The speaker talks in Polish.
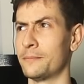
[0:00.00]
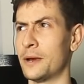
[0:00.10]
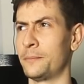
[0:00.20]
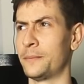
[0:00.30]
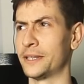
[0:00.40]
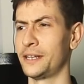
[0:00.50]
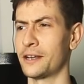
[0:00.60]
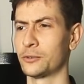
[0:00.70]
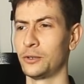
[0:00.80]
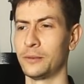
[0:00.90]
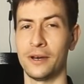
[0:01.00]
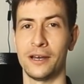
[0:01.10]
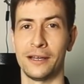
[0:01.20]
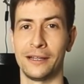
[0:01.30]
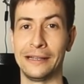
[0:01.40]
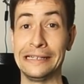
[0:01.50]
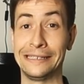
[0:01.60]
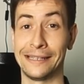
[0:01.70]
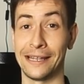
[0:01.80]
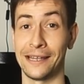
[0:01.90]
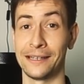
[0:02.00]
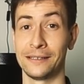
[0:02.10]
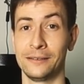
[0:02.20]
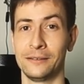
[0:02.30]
mam Patryka, który ma listę,